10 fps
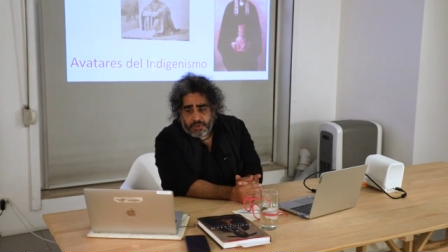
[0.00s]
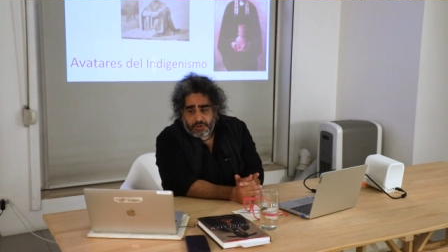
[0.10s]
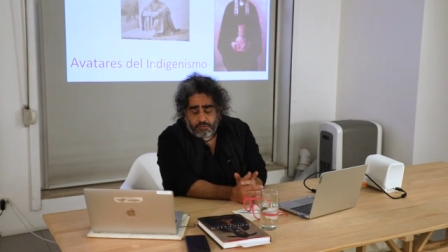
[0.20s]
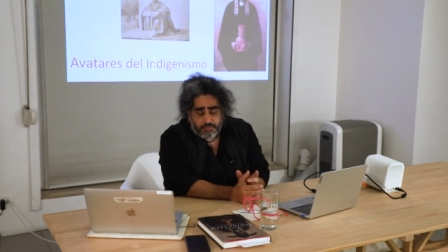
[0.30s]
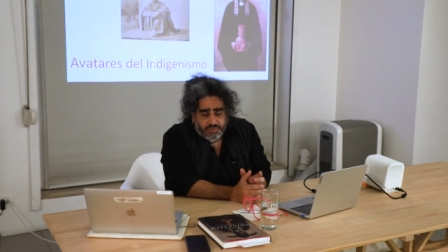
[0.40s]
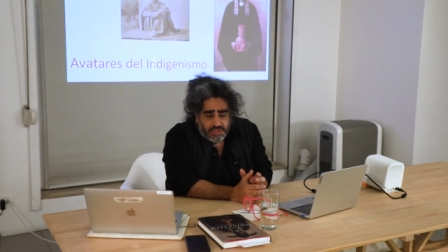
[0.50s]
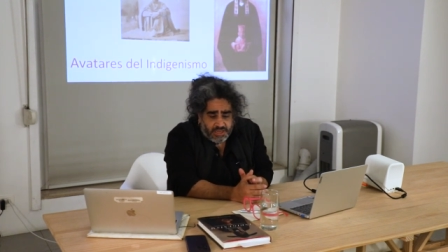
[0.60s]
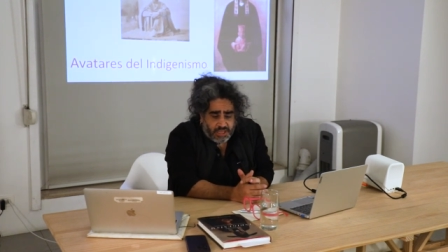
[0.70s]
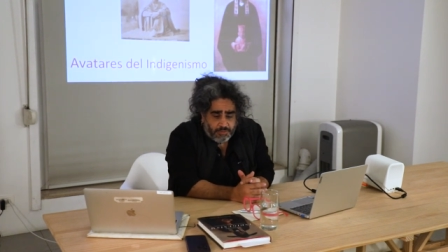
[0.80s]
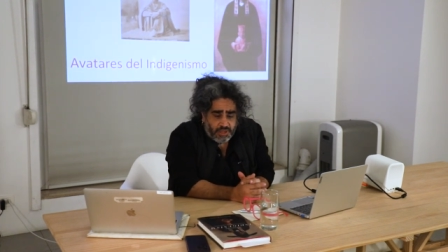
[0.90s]
¿no?
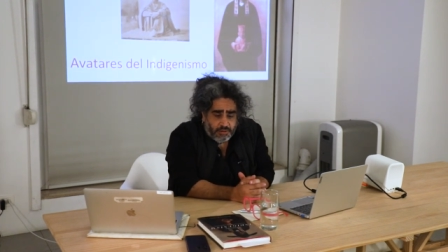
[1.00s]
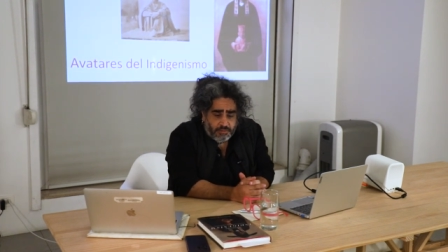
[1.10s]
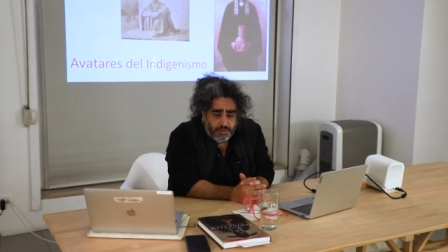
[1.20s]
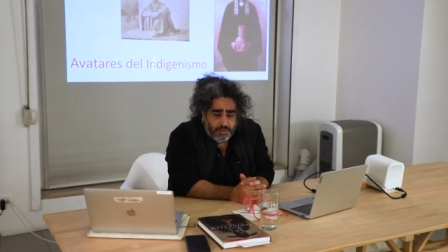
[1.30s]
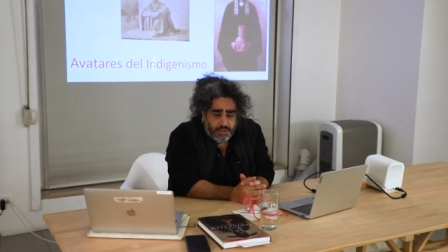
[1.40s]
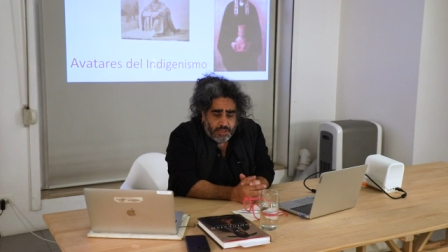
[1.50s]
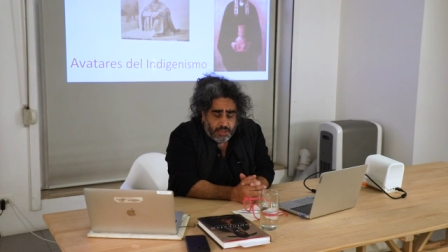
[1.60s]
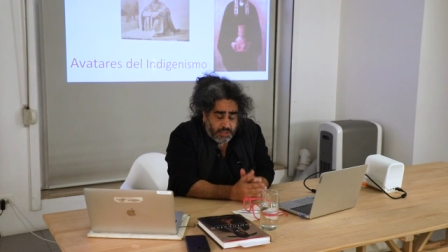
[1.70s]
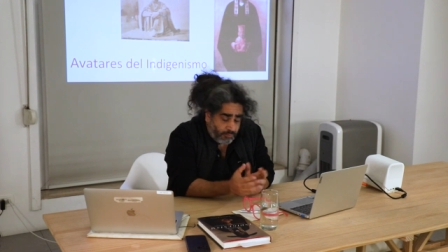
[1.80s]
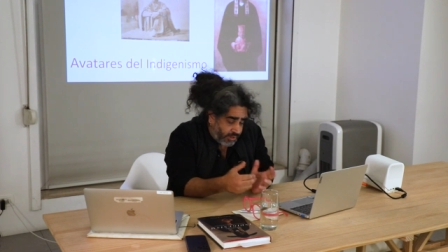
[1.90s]
Tiene que ver,
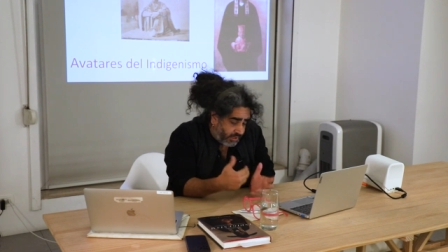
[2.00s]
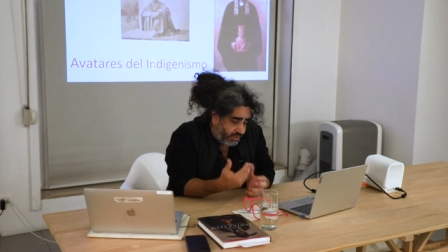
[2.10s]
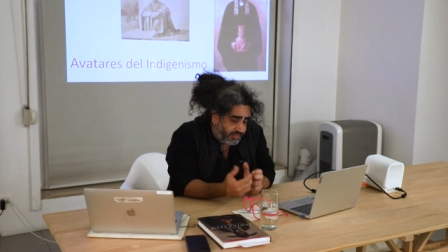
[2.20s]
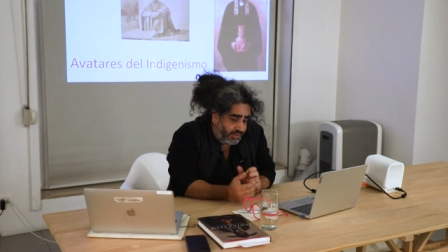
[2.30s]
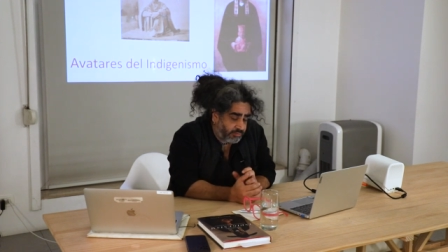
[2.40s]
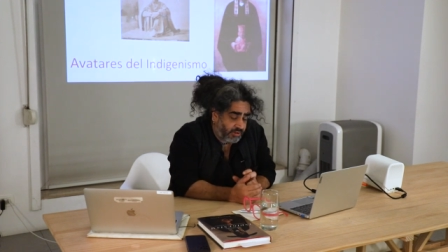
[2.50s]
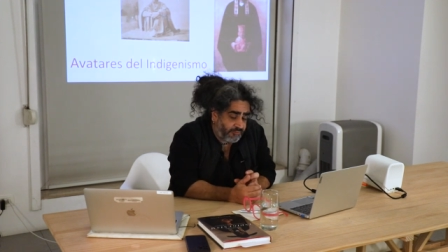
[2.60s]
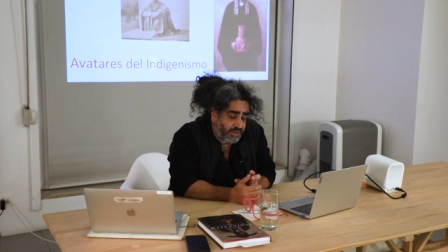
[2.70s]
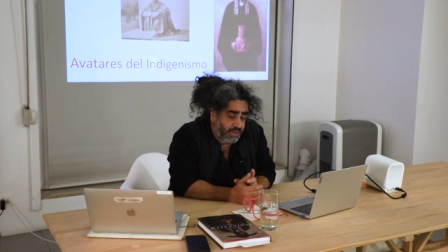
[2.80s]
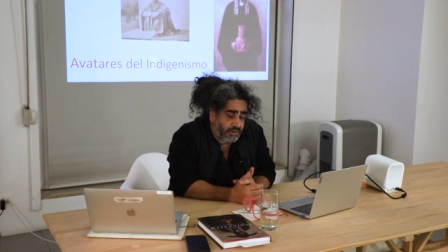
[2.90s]
eh, y voy a regresar esto al
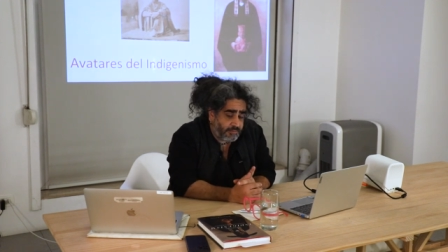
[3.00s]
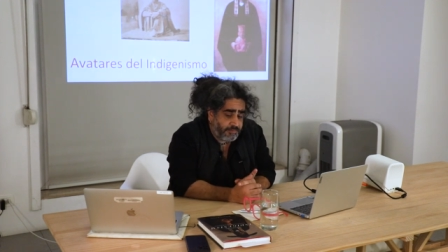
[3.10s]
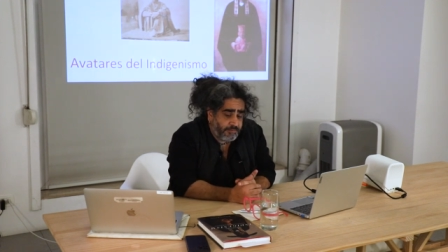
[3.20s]
final,